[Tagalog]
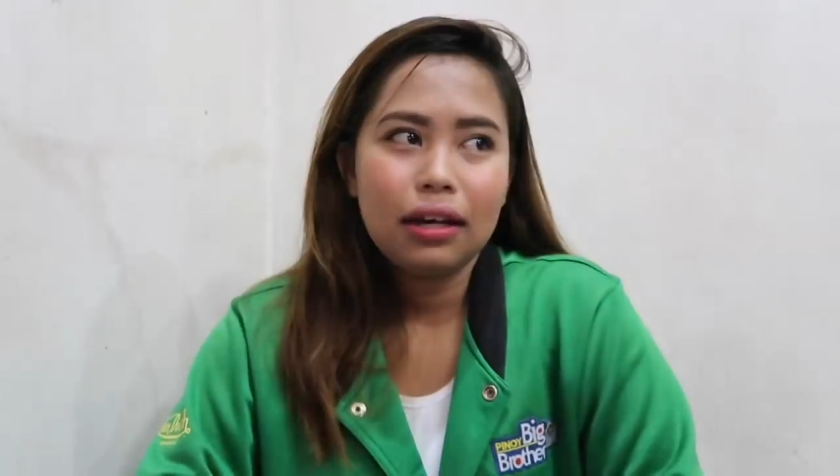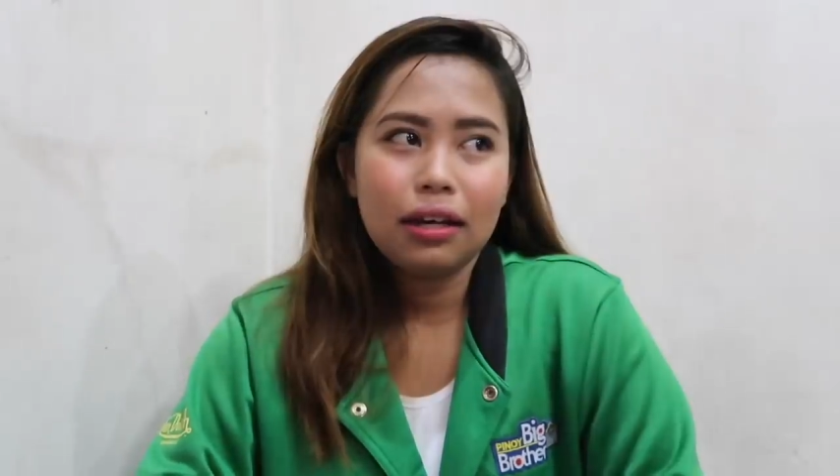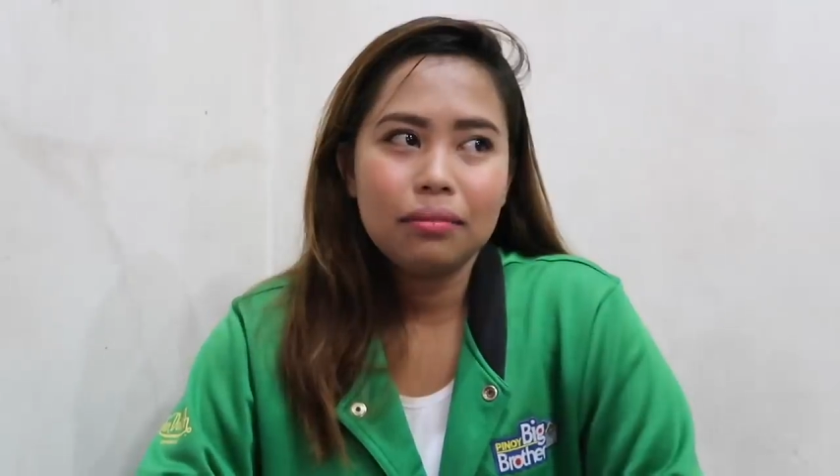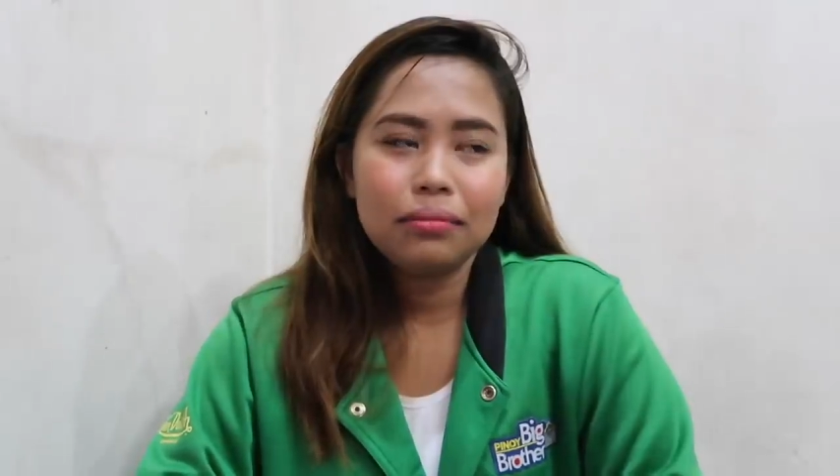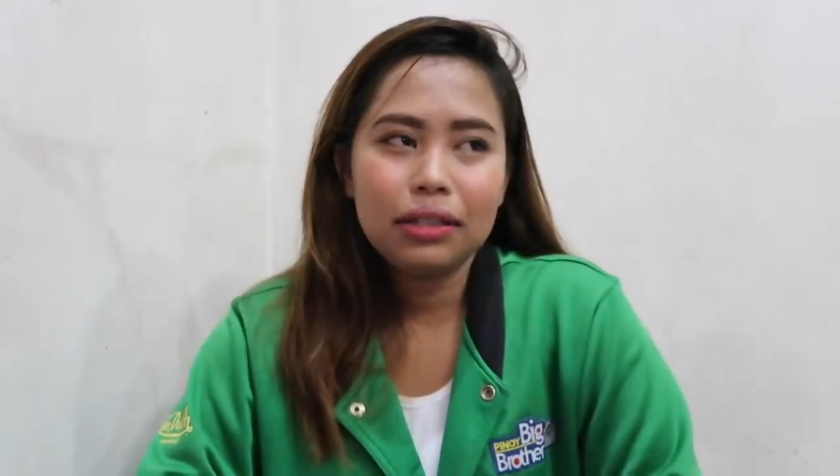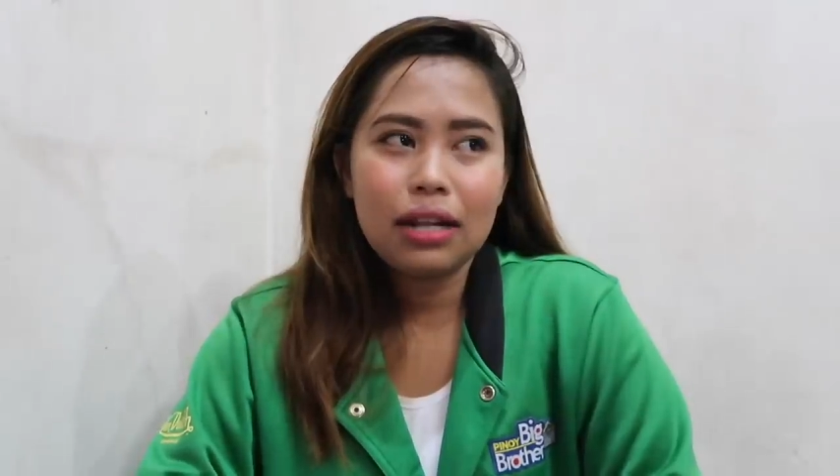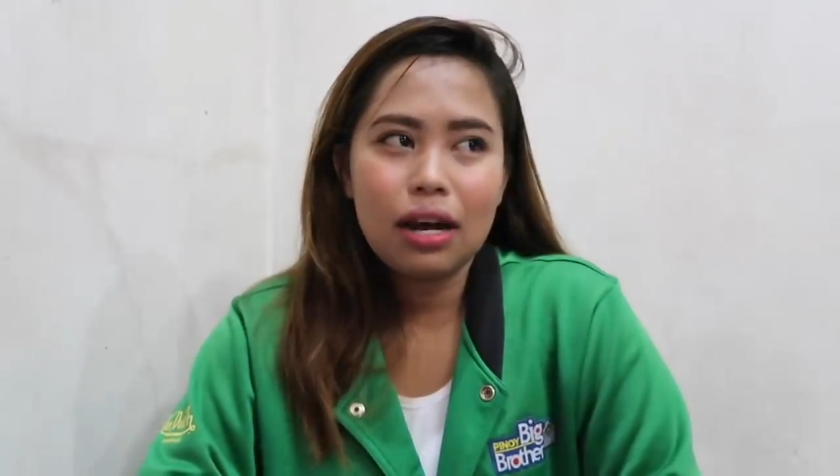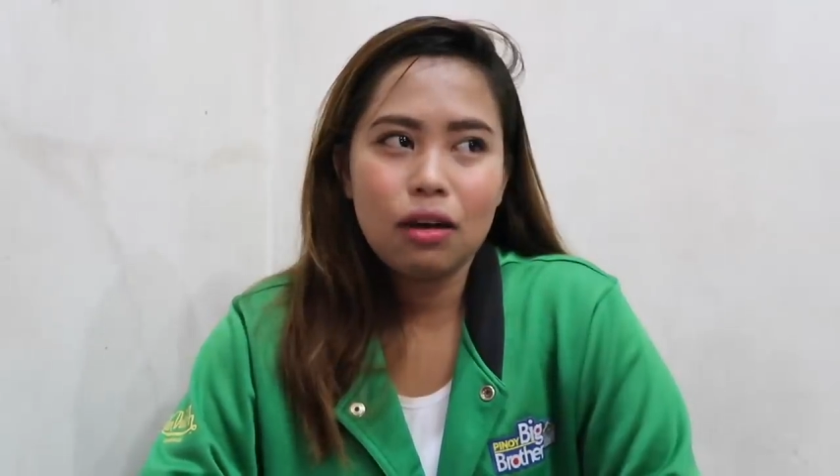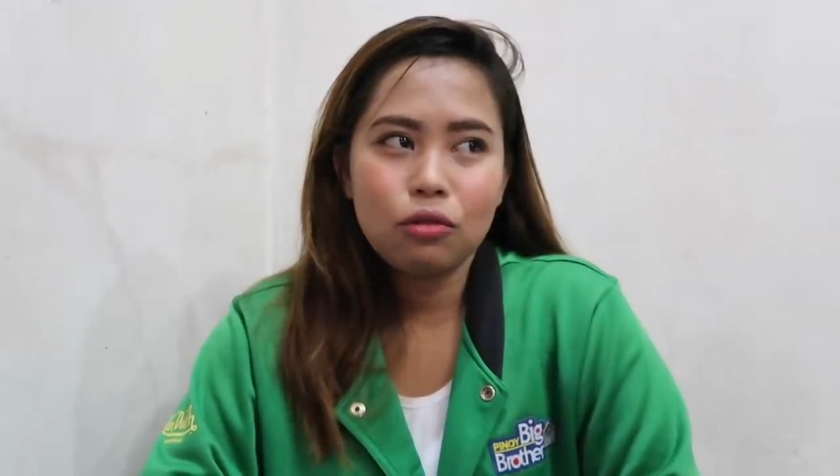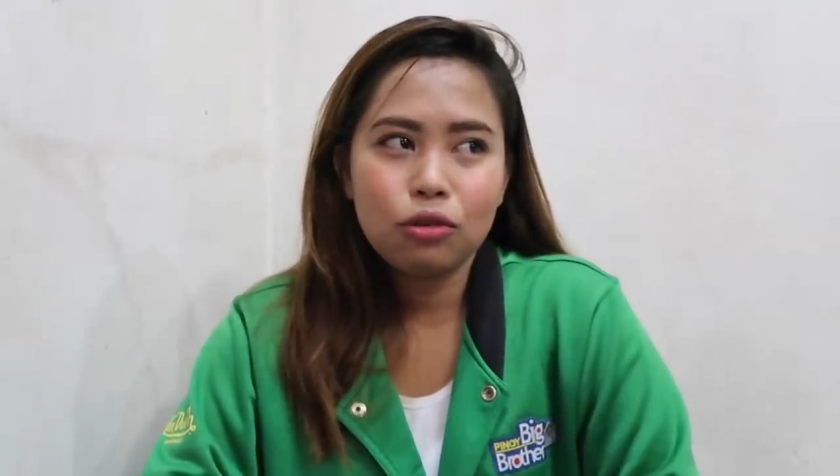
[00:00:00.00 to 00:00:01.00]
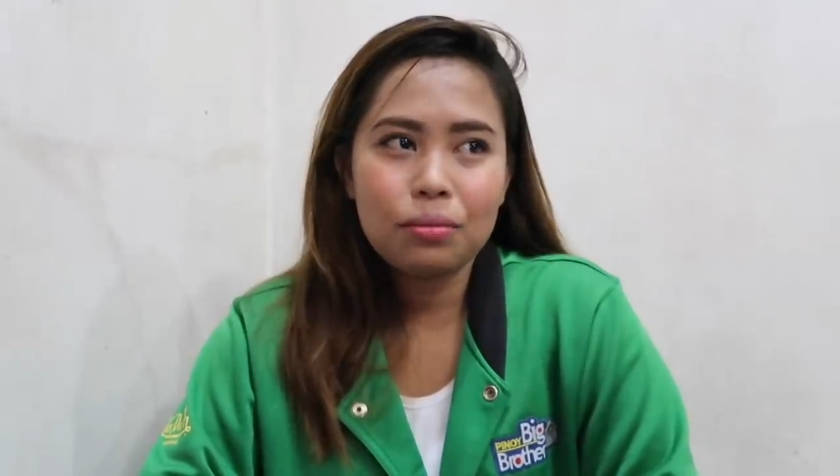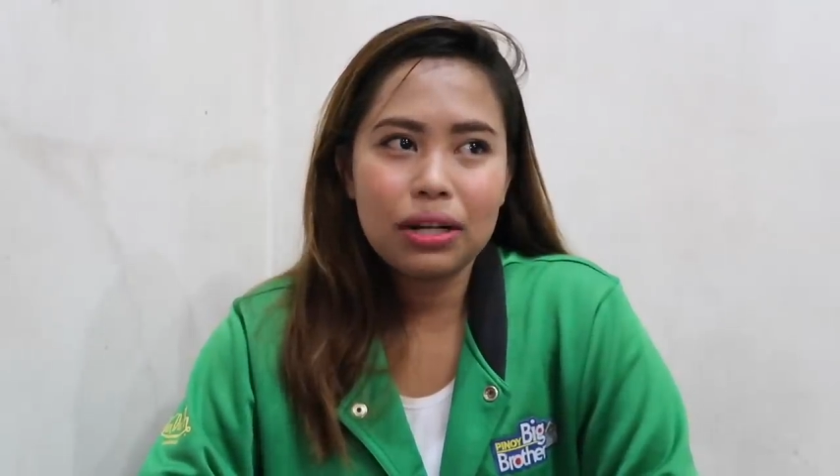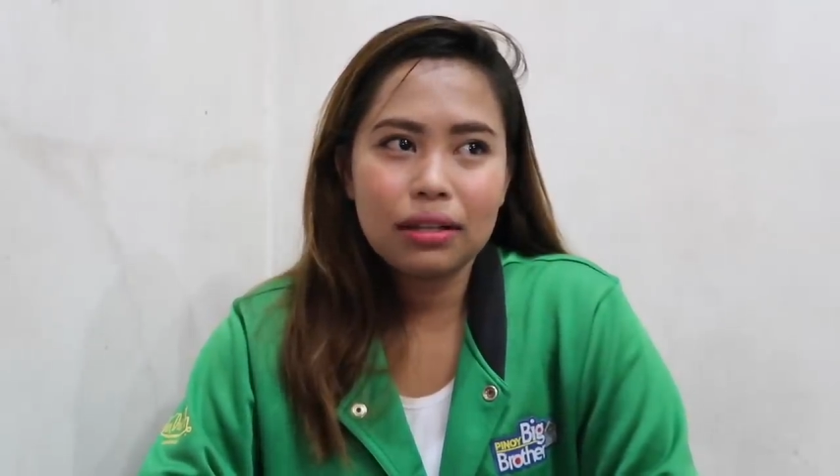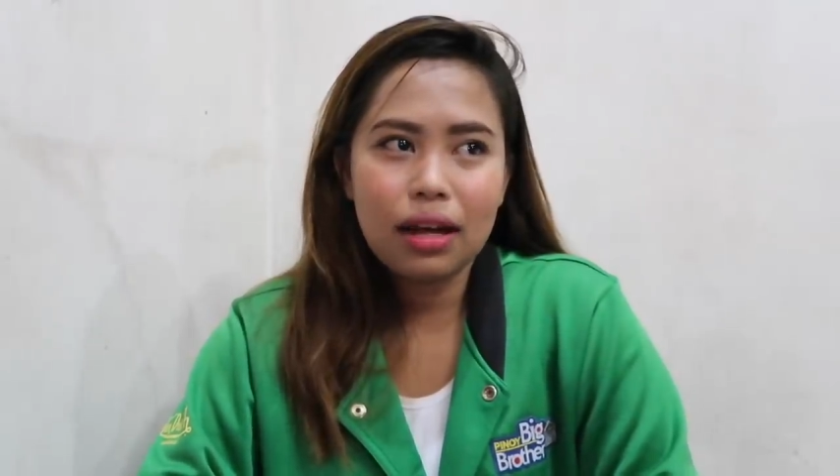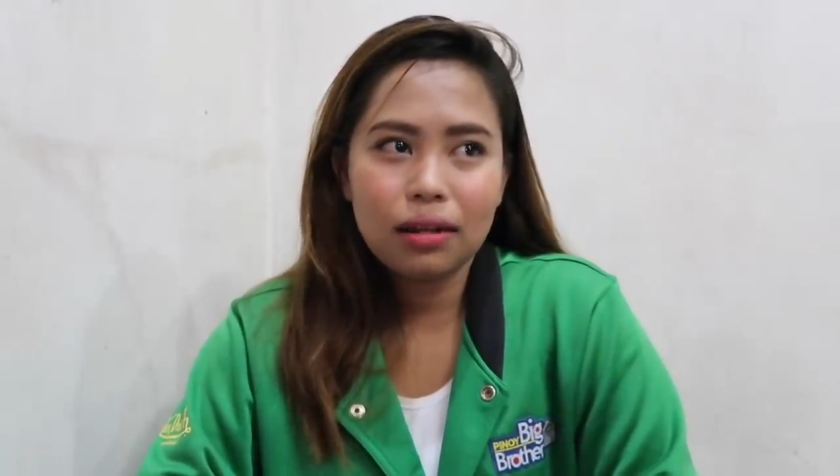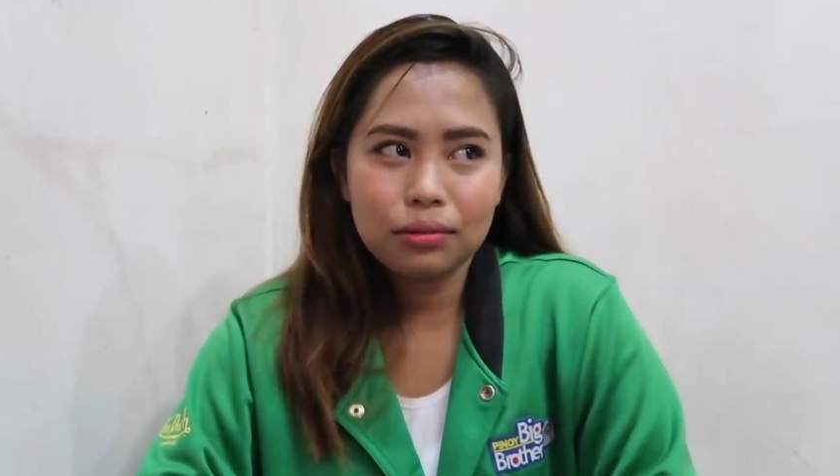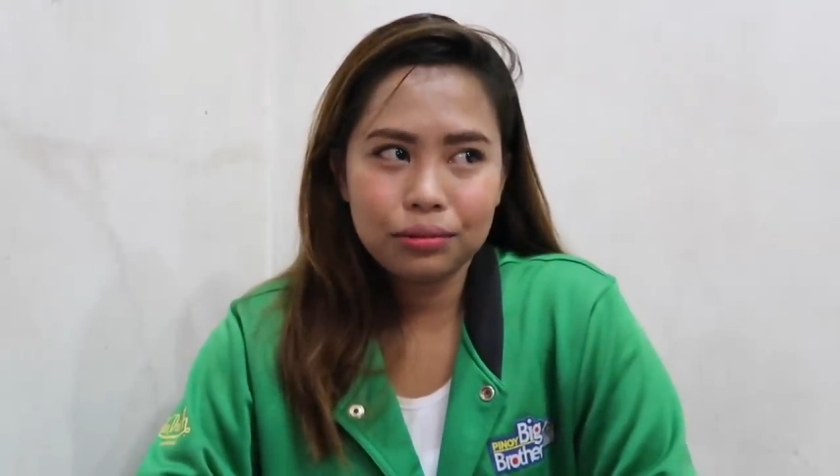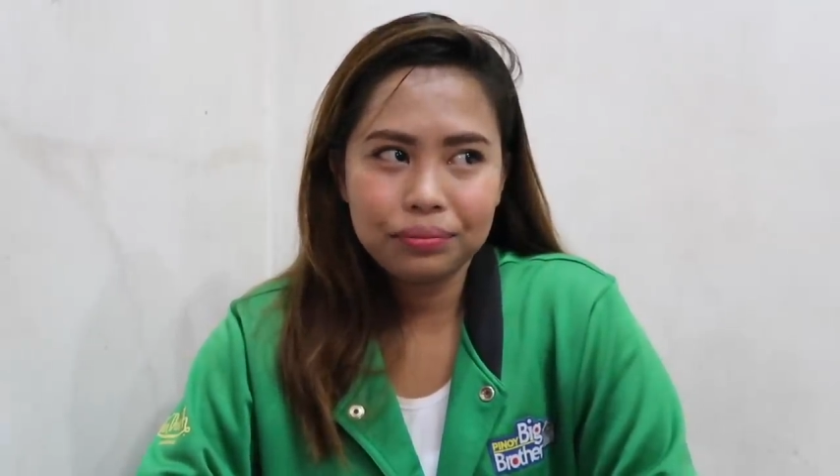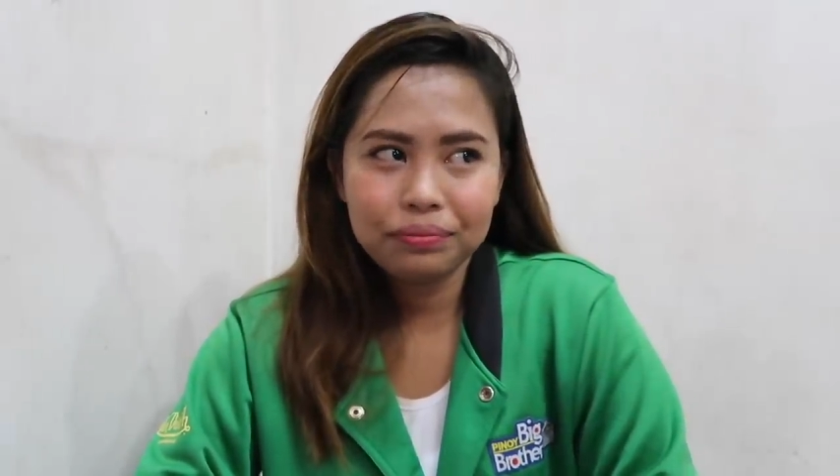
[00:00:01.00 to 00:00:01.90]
Um, isa lang ako normal na tao